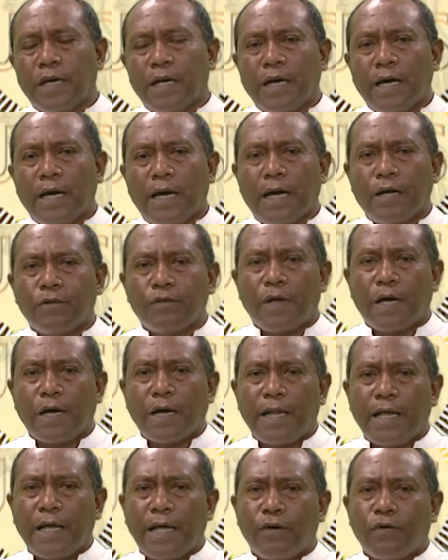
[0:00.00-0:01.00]

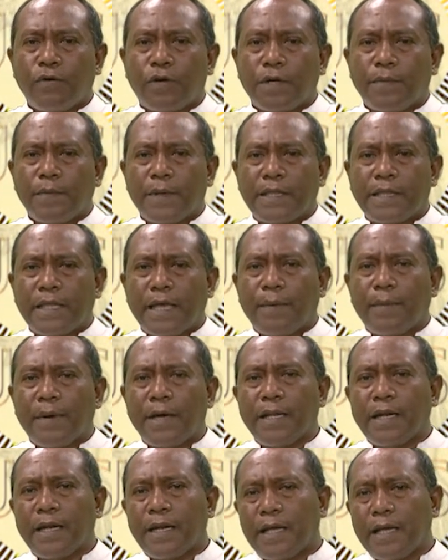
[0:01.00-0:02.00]
Ataklian kona ba tema
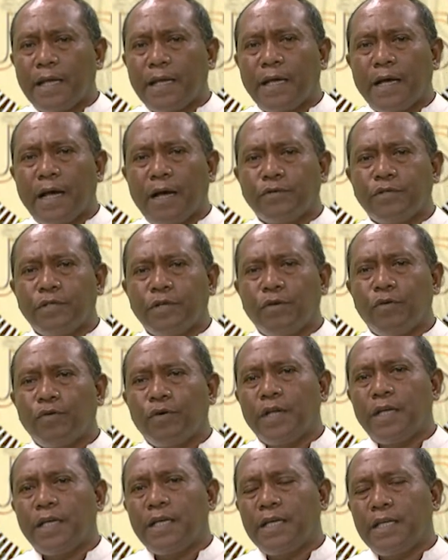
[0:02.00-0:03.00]
irane, hausi
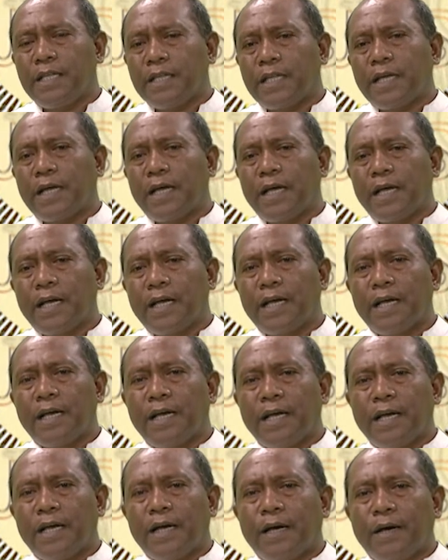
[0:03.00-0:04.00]
lori ita,
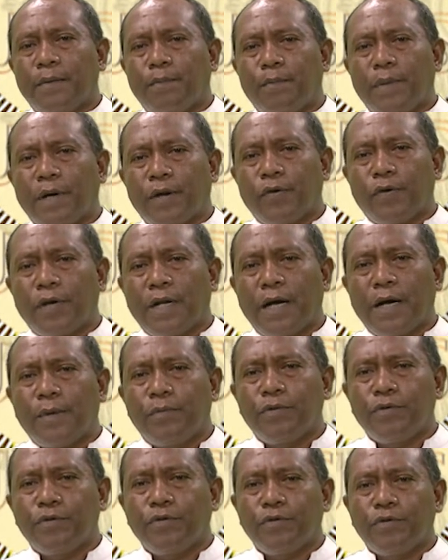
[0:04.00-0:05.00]
barona
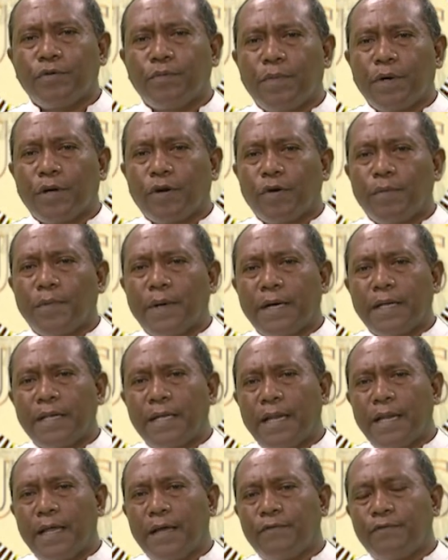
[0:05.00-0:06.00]
hamutuk maromak
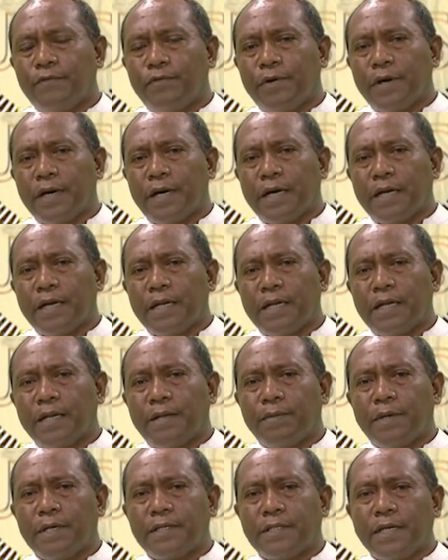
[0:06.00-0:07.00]
nyiliafuang,
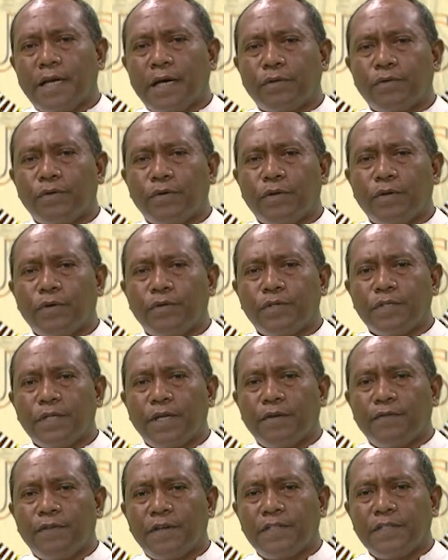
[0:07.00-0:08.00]
nebesi tuir hosi
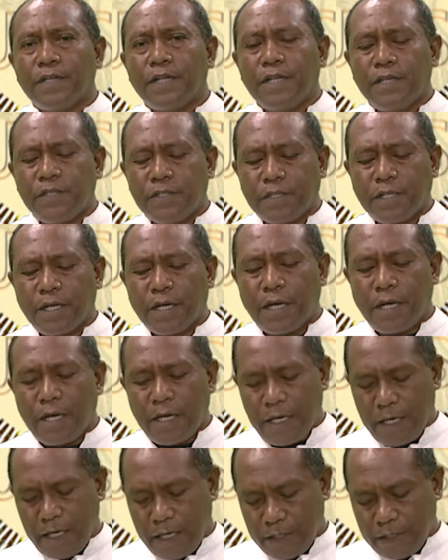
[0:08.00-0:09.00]
evangelista
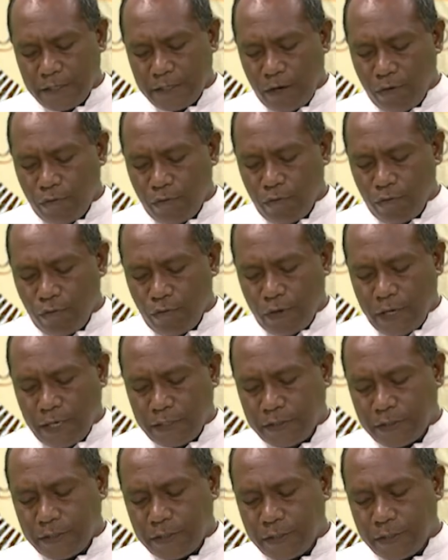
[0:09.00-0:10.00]
São Lukas.